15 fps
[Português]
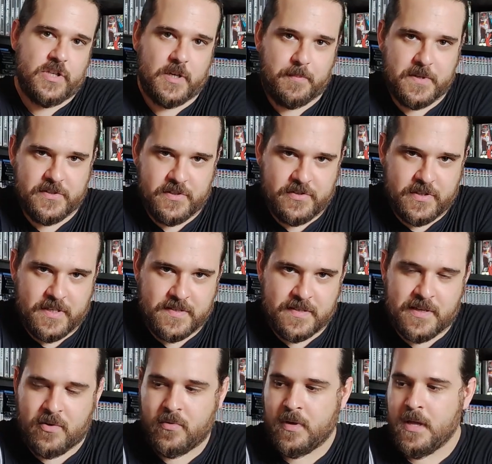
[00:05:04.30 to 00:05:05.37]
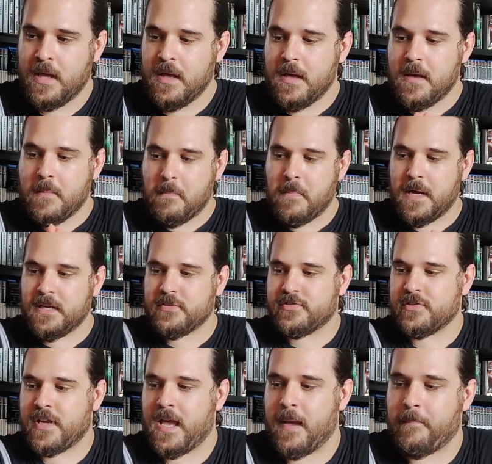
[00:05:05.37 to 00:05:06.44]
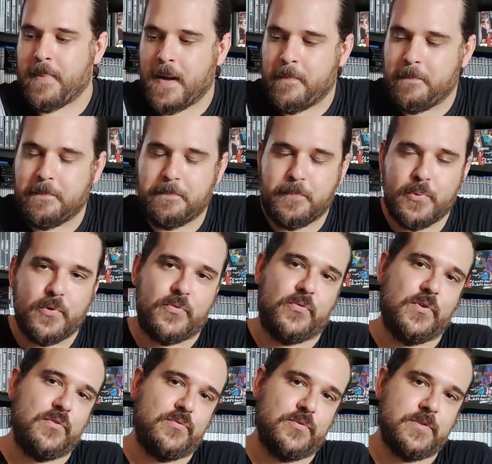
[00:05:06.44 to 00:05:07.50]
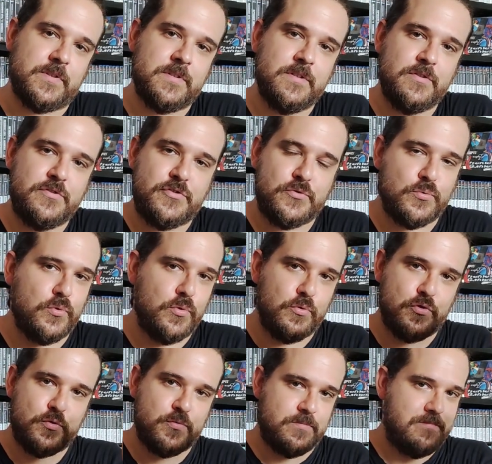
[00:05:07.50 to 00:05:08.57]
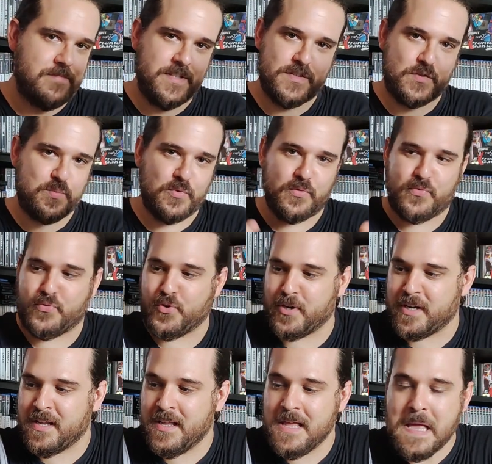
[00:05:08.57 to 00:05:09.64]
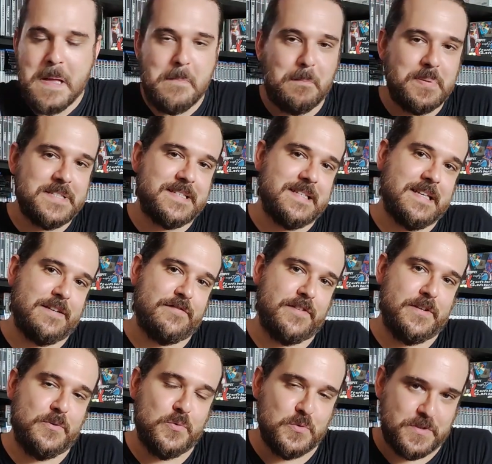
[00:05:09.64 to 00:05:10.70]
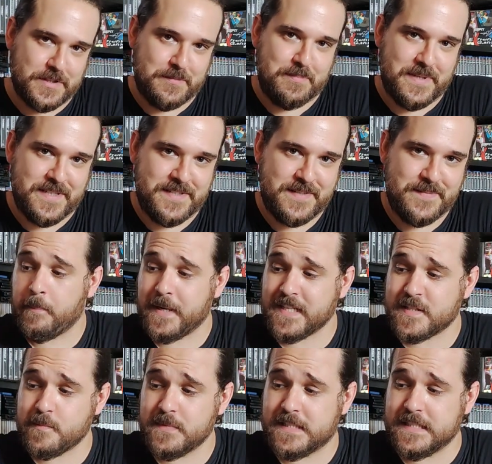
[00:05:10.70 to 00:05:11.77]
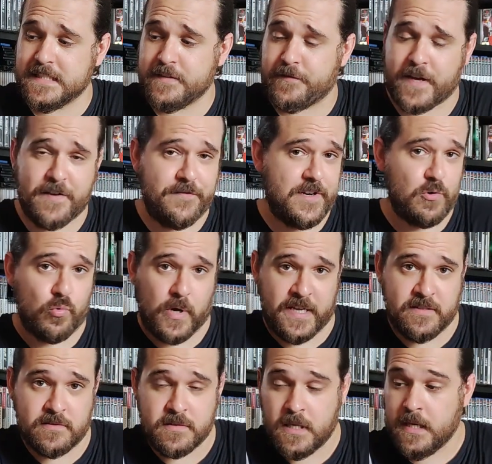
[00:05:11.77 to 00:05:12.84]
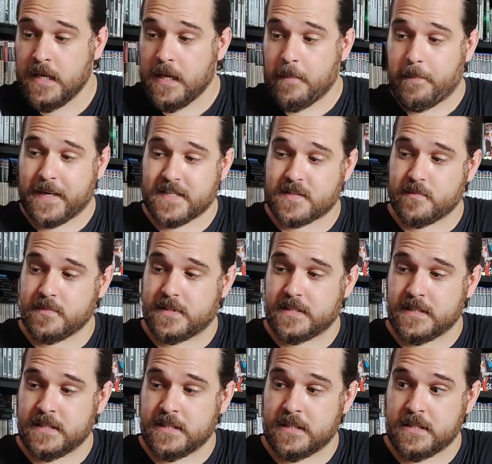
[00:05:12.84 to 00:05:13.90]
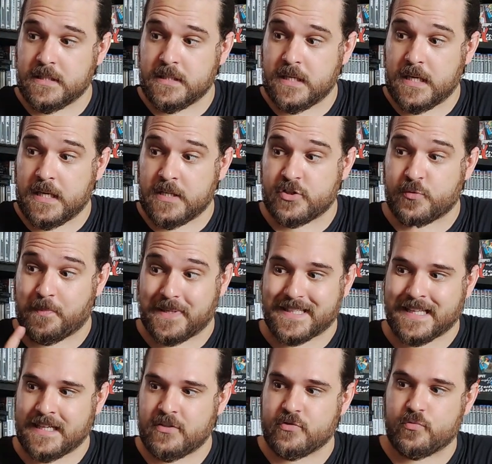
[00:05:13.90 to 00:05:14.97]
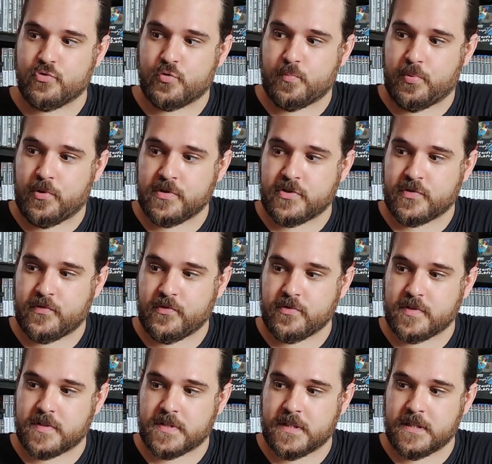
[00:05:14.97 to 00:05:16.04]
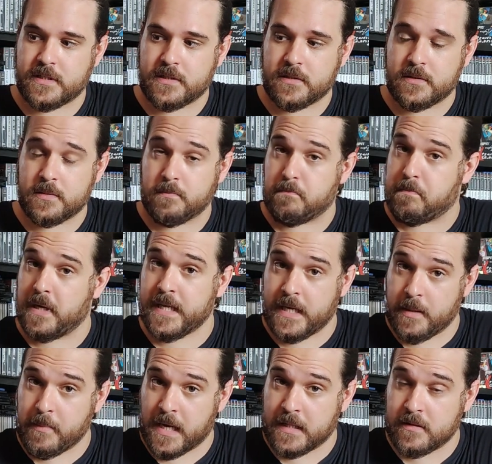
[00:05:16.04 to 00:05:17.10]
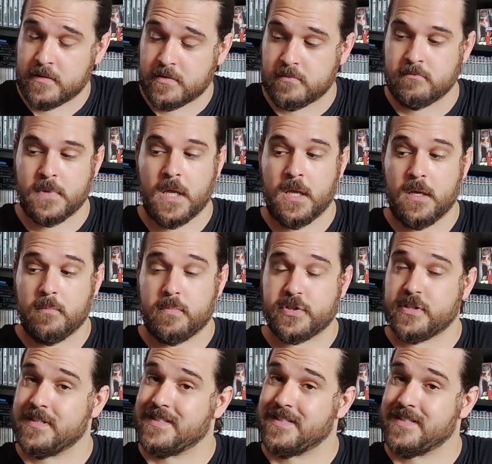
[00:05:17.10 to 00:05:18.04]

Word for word: RPGs de ação, mas é pá, por favor, estúdios desse mundo fora preservem o turn-based. Parece-me que vai haver grind, parece-me que as batalhas dos bosses vão ser eh, bem animadas, bastante